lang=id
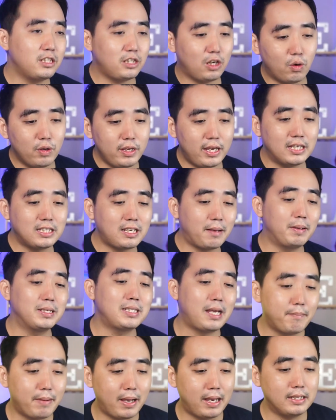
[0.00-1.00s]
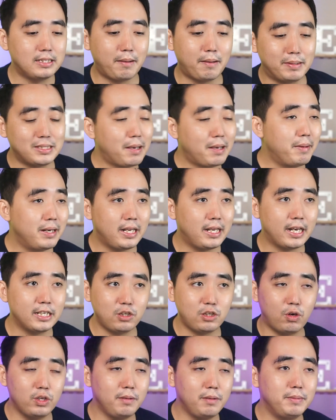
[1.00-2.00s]
resikonya sama-sama sama-sama nih
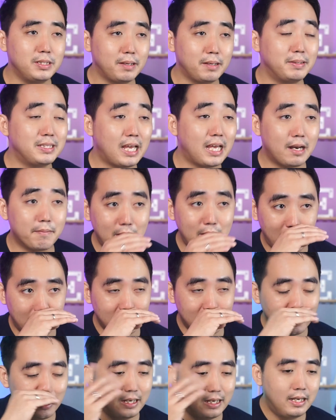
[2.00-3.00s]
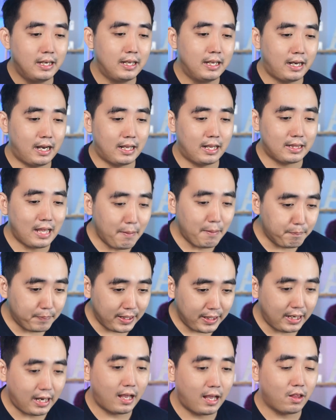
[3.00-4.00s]
resikonya bisa besar banget nah
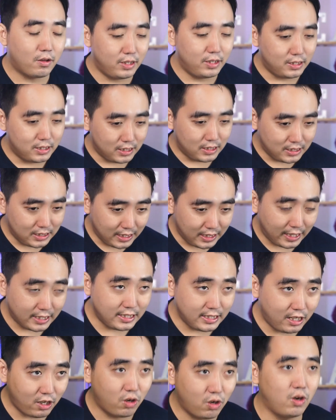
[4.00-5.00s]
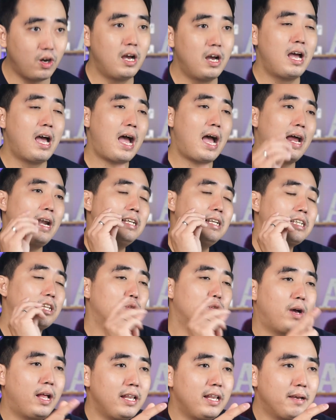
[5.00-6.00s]
tapi kalau di sisi resiko ada
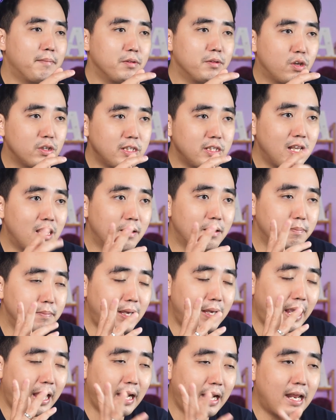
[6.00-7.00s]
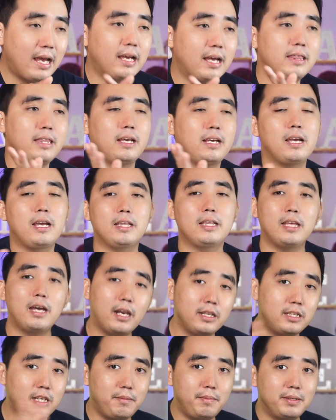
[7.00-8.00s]
satu hal yang menurut saya lebih enak ketika kita
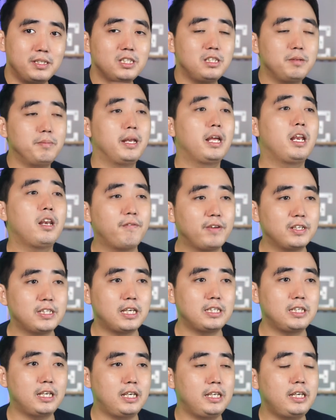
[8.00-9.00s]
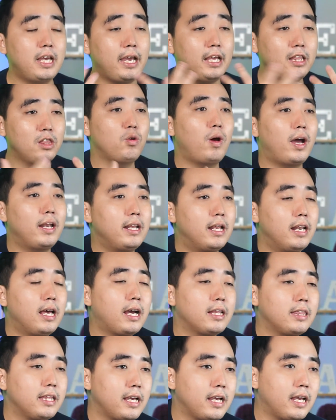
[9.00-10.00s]
ngerjain bisnis dibanding investasi yaitu adalah
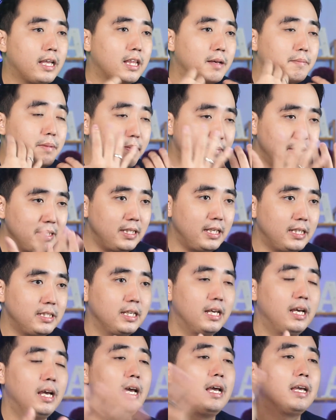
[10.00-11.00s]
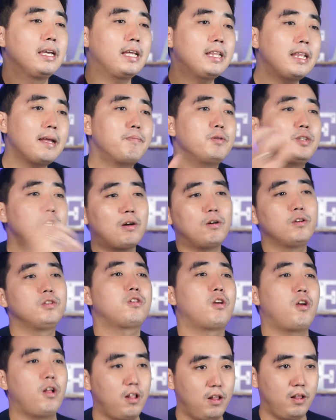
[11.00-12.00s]
ketika kita berbisnis kita punya
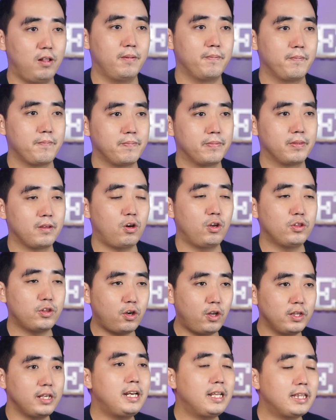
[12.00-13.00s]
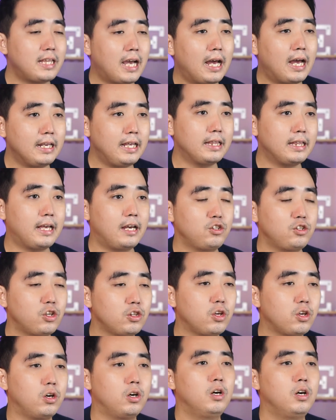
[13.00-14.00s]
kontrol kontrolnya di tangan kita
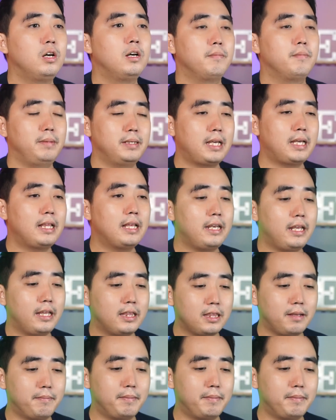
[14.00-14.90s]
contoh misalnya nih